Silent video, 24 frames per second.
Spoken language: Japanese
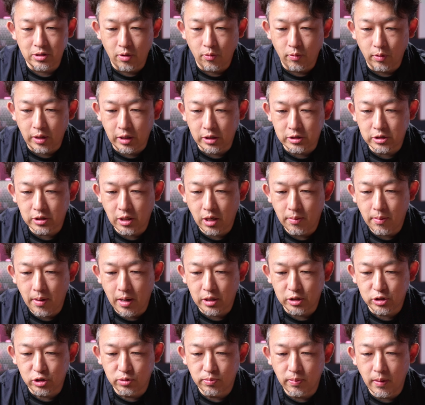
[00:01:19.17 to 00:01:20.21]
ね、私が
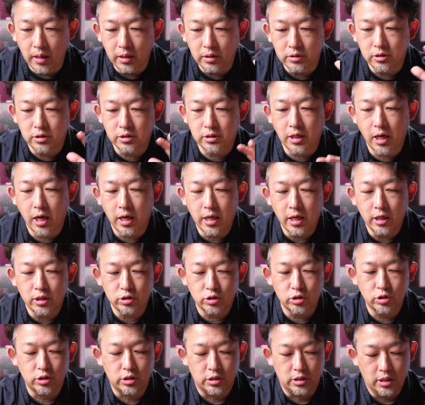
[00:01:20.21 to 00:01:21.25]
一番使いや
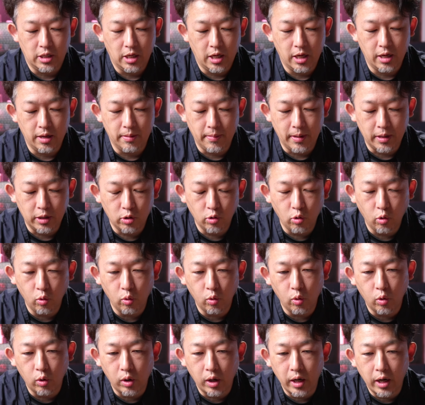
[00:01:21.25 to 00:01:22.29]
すい、日
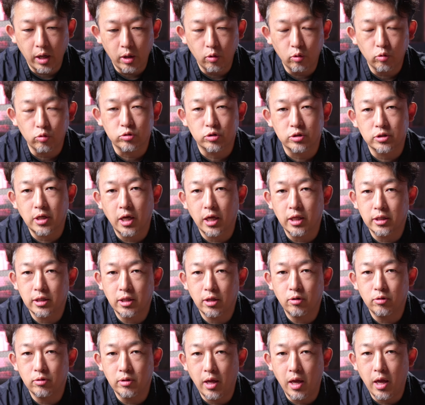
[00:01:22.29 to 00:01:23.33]
頃からよく使っ
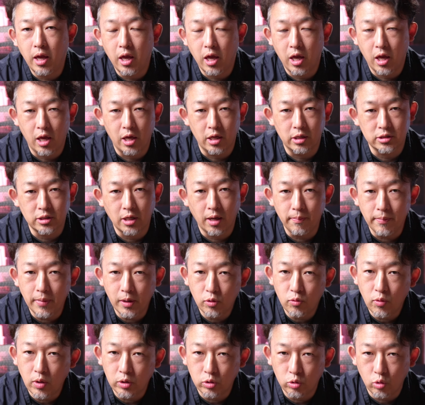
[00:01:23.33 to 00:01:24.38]
てるね、
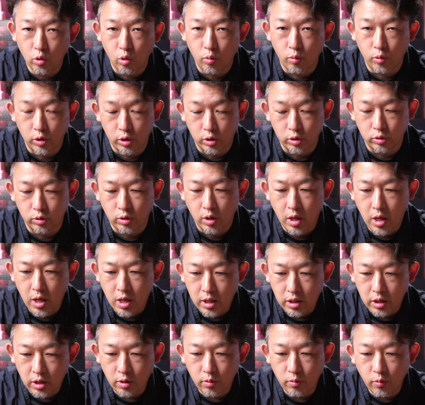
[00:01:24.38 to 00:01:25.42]
300W
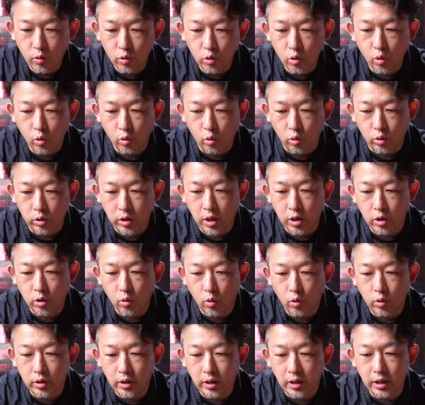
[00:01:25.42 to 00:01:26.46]
モデルっていうものをご提
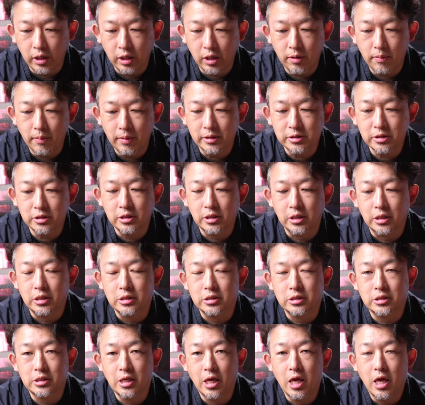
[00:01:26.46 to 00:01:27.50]
供いただきましてで
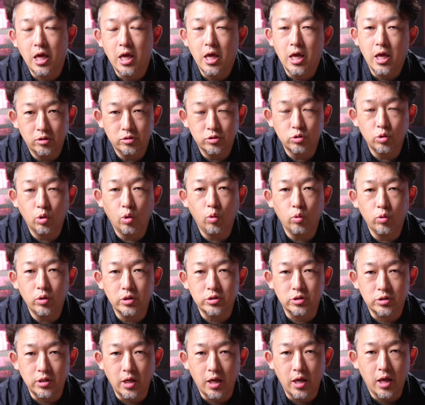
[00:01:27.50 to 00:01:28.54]
すね、それを
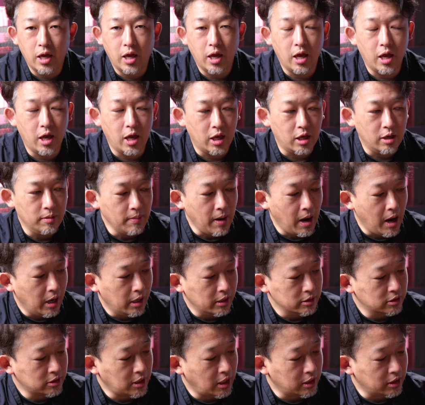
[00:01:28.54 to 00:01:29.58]
ですね、今
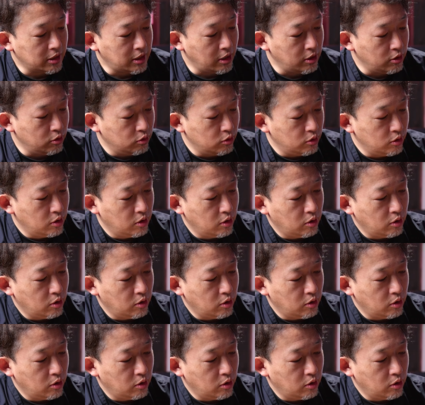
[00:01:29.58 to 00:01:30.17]
使っている、